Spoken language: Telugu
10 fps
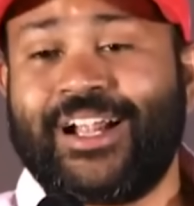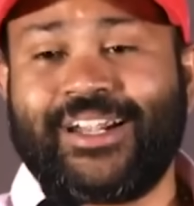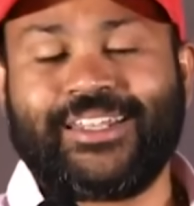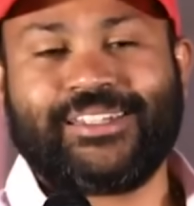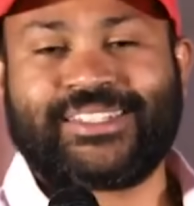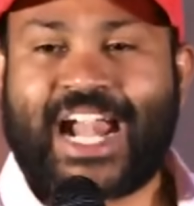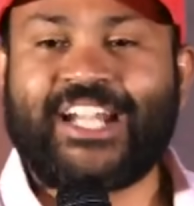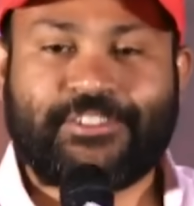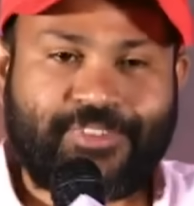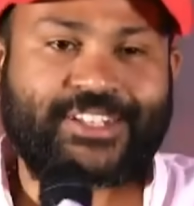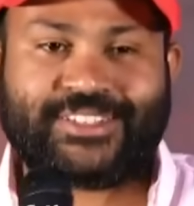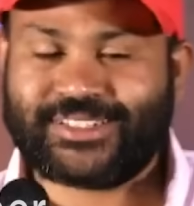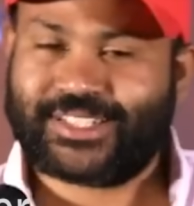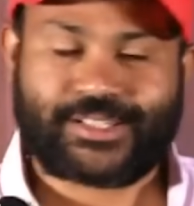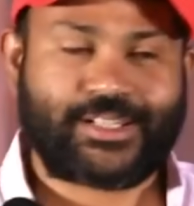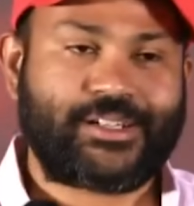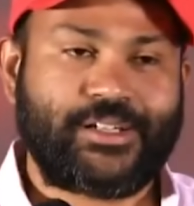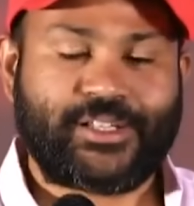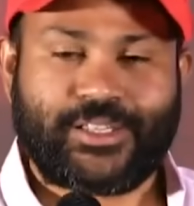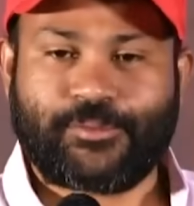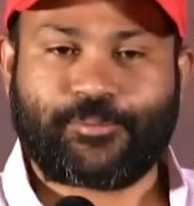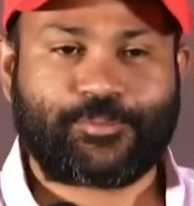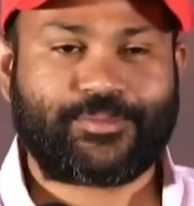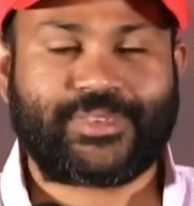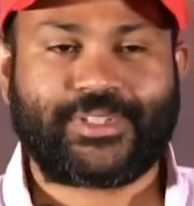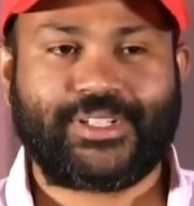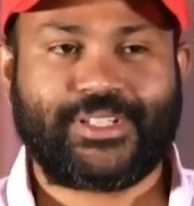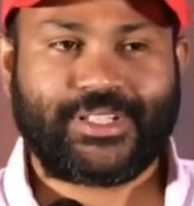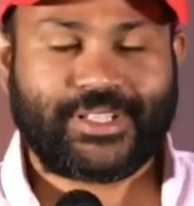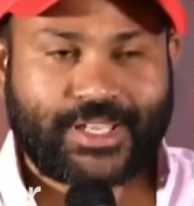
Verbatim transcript: అంటే ఇది సాటిస్ఫాక్షన్ సార్ నాకంటే ఇది